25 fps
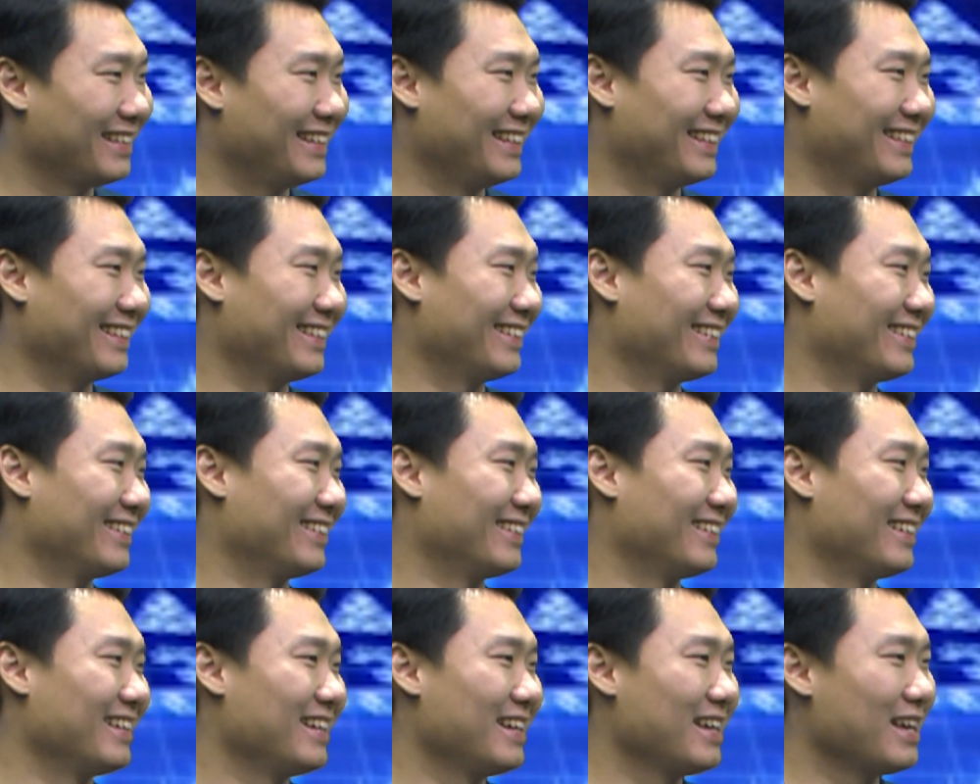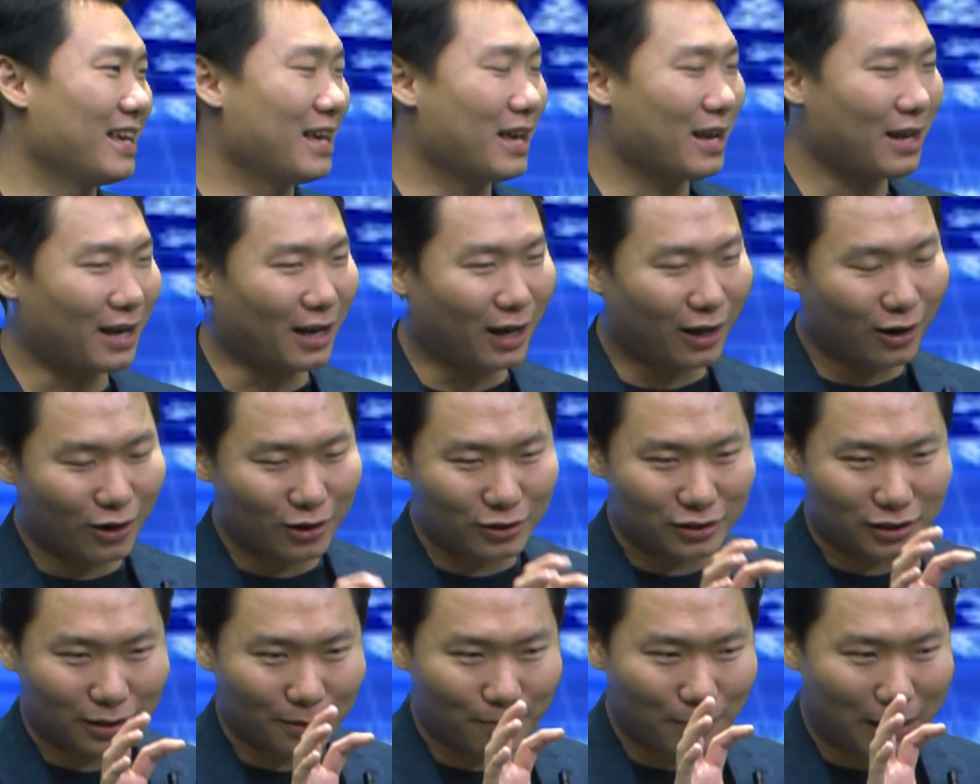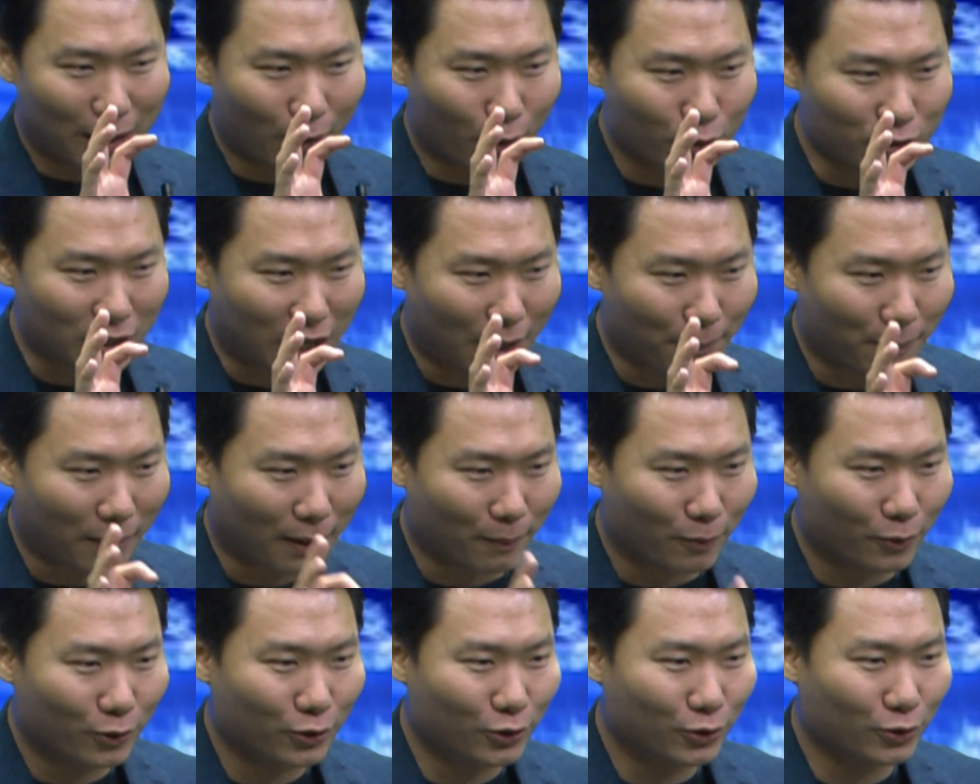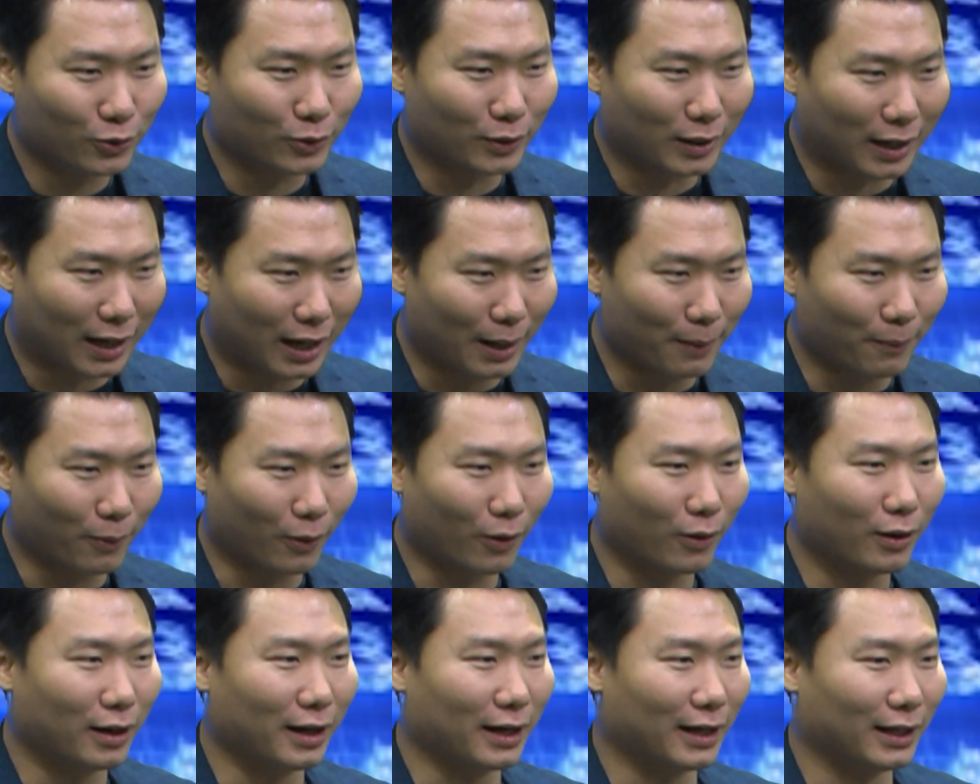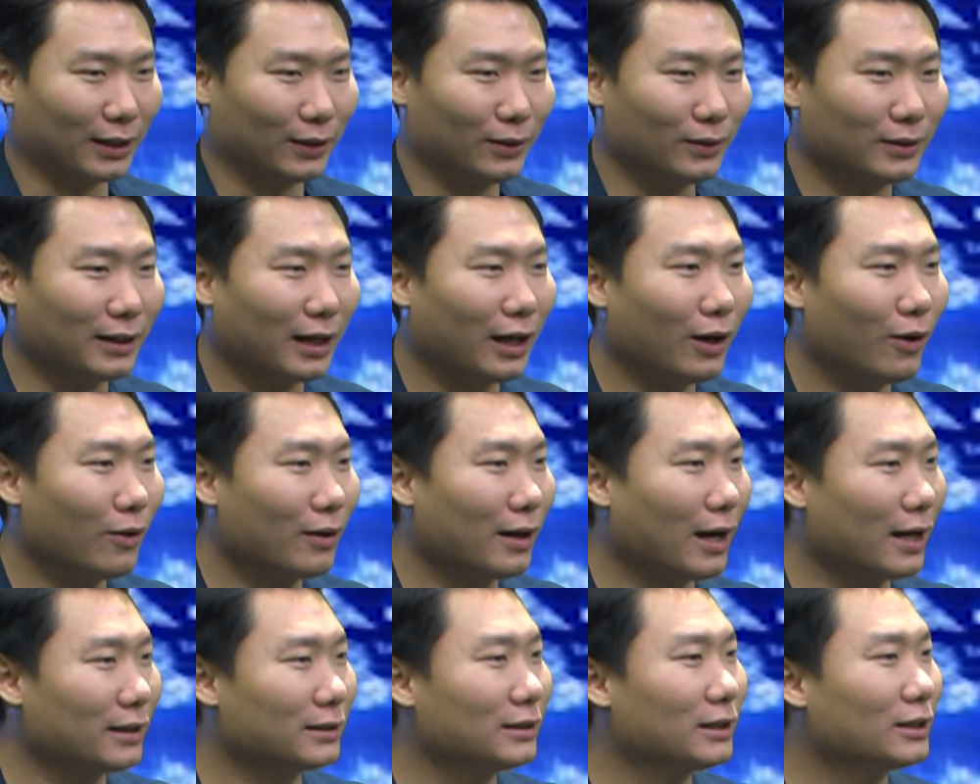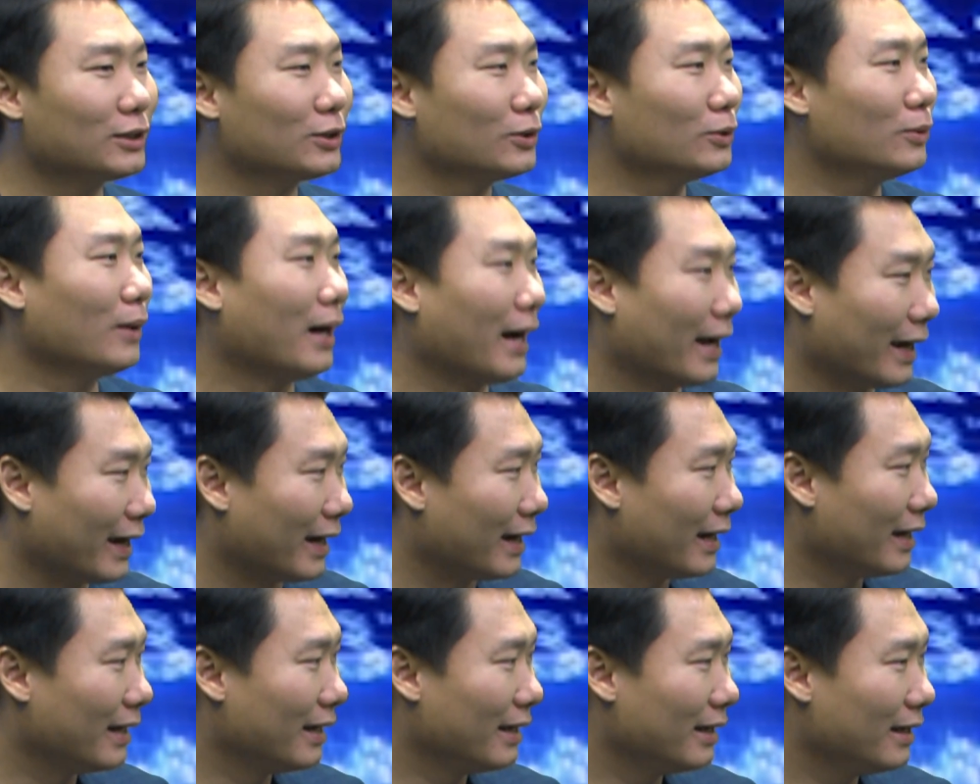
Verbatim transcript: Gitu loh kalau sebagus apapun juga produk itu kalau nggak sesuai